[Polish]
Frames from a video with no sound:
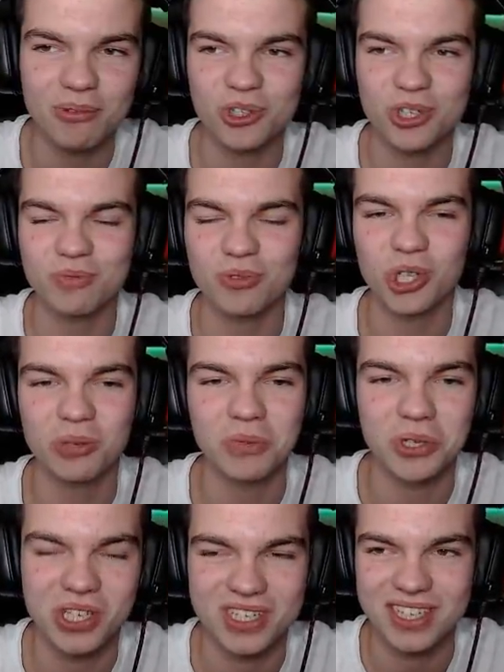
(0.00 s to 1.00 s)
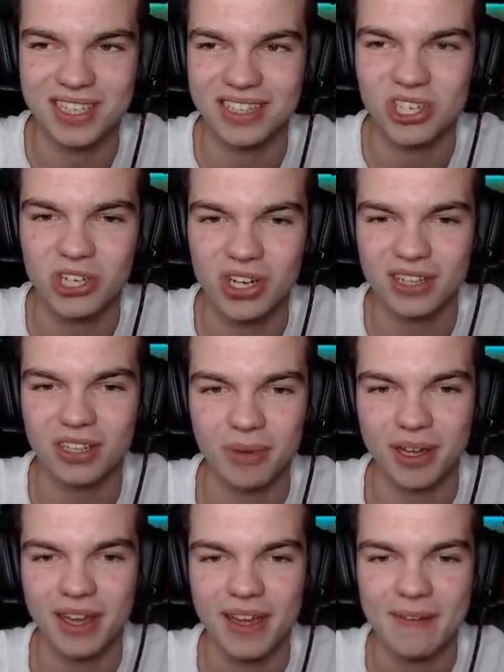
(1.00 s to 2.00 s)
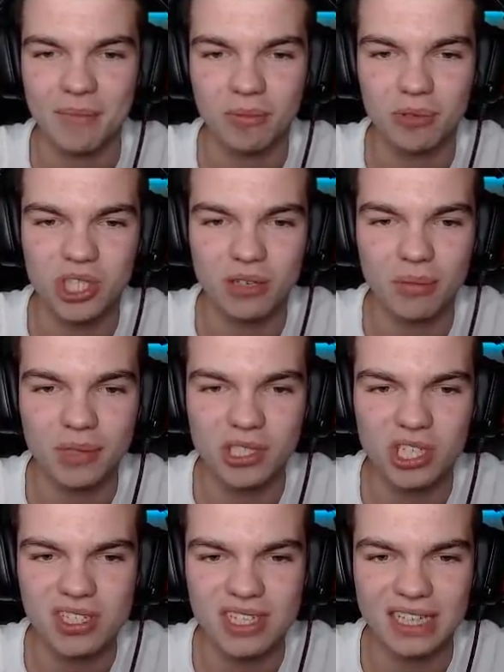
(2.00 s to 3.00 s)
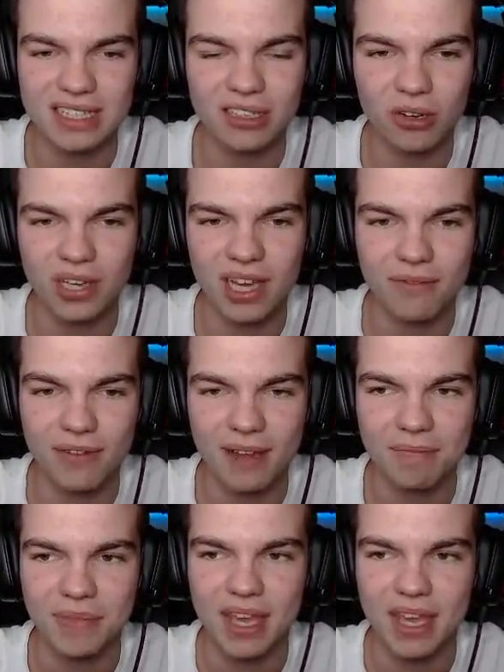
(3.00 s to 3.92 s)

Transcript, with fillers: mus, musi być niestety, trzy na domek. Bo pójdziemy, mam nadzieję, że znajdę tego kejfa,